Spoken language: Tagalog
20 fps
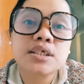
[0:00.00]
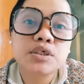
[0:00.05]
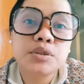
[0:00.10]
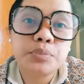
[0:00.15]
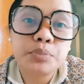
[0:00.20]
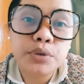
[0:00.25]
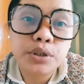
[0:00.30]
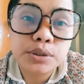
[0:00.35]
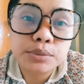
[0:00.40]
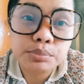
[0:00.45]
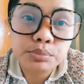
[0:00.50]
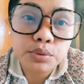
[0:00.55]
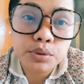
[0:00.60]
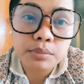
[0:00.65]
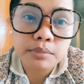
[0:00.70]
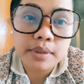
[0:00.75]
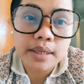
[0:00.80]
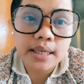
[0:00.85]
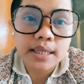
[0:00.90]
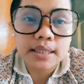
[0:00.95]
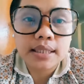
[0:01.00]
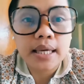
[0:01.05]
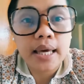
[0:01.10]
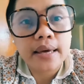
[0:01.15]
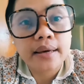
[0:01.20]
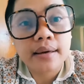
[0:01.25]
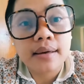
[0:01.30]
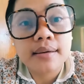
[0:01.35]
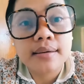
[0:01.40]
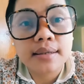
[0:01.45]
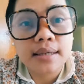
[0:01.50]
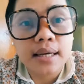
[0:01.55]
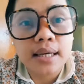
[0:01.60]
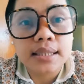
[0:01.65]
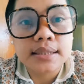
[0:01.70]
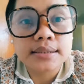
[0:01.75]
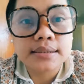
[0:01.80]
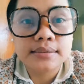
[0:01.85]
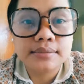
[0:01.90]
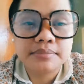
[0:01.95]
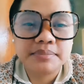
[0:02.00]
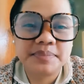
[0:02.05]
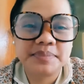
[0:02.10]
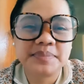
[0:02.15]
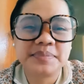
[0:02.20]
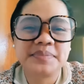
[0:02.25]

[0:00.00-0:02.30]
support po my kaek-ekan.